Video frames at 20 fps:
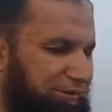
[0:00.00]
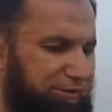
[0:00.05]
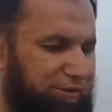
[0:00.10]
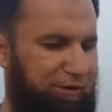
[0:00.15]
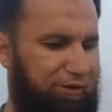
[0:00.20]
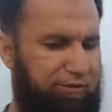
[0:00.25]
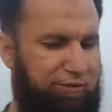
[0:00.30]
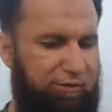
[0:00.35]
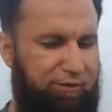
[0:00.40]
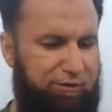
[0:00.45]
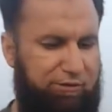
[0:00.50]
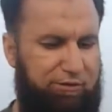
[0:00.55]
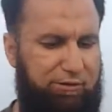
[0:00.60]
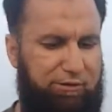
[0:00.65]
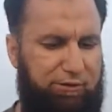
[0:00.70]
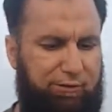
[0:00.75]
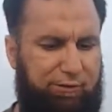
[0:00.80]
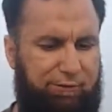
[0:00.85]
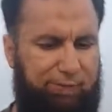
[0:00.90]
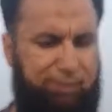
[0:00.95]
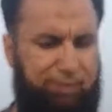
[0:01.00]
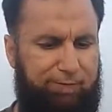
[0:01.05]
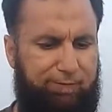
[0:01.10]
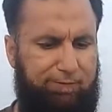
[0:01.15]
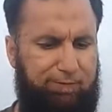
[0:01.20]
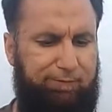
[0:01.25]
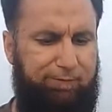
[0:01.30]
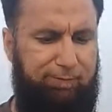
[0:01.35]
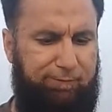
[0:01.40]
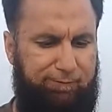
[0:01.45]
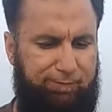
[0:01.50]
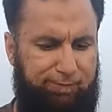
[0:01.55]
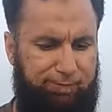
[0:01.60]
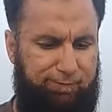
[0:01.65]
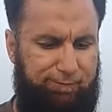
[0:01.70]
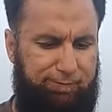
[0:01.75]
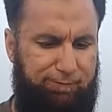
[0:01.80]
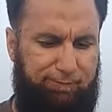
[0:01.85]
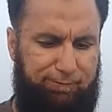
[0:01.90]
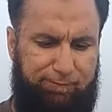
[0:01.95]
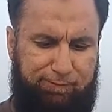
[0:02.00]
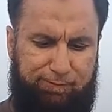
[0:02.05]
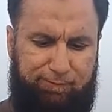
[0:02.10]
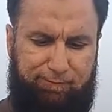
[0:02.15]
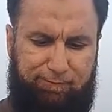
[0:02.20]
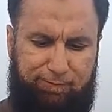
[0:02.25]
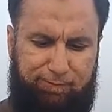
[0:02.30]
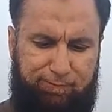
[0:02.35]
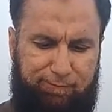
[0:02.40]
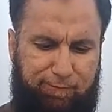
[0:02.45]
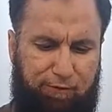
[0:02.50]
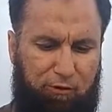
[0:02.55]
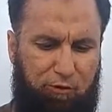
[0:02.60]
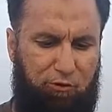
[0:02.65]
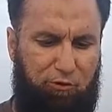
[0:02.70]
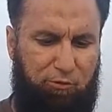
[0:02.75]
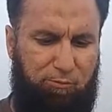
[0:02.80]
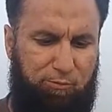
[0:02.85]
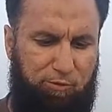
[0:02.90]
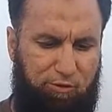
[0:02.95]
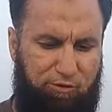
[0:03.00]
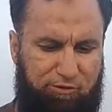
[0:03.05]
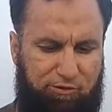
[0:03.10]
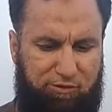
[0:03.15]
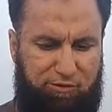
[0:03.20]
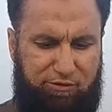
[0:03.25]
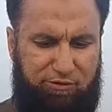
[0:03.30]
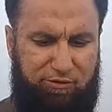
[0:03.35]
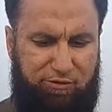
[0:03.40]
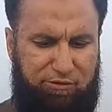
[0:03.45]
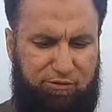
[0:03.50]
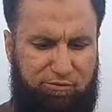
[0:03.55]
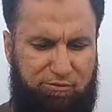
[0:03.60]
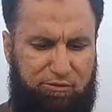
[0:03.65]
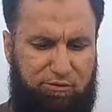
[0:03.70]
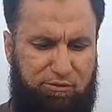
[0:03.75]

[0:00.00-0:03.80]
नज़र आता है ठीक है तो ये आउटर बॉक्स है इसका